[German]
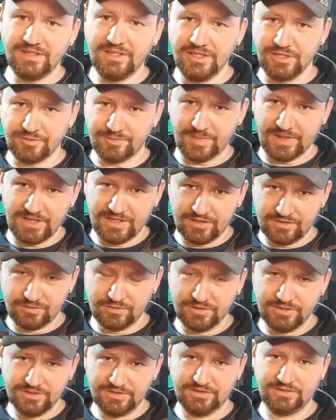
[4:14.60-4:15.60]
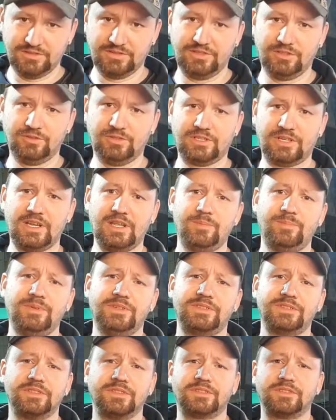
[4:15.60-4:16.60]
Die später ohne noch ein
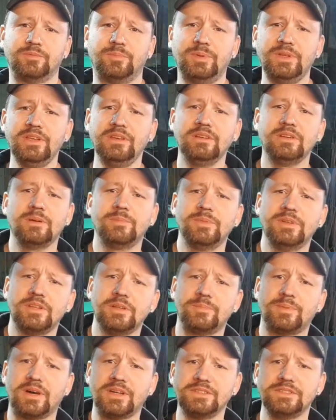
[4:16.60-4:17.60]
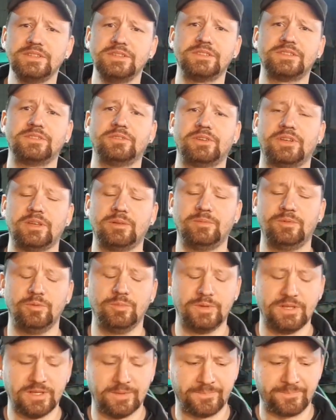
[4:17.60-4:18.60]
bisschen zu biegen, damit die passe, ist ja kein
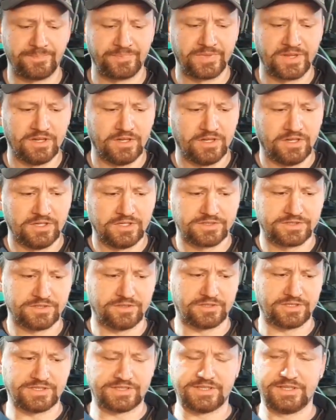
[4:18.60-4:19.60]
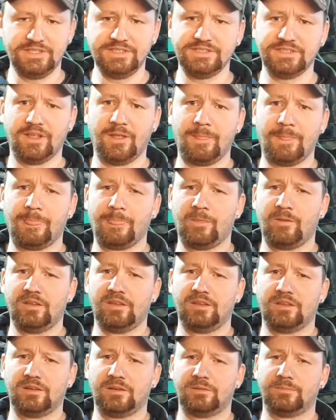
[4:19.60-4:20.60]
Problem. So, das heißt,
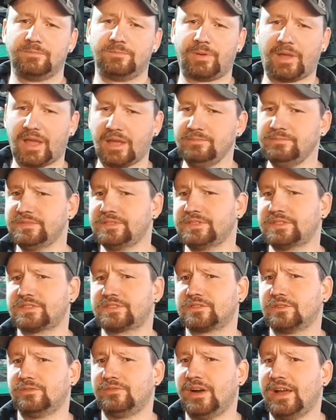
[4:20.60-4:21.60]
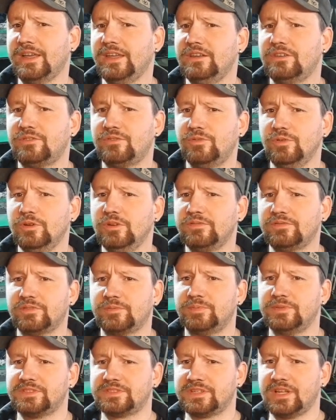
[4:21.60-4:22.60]
bremst so weit
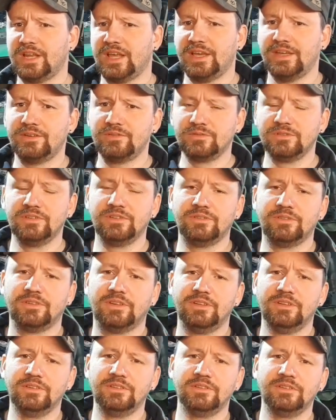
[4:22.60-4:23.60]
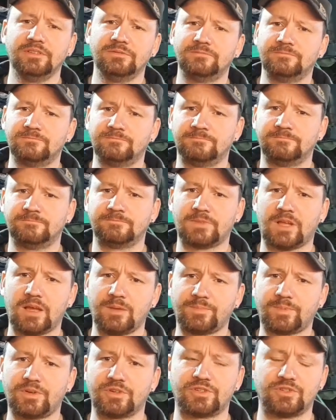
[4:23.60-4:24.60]
dürft, bis die Leitungen noch hin
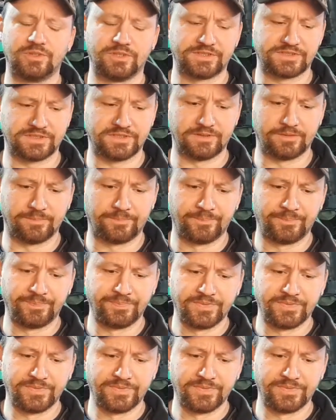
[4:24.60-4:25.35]
abgeschlossen sind.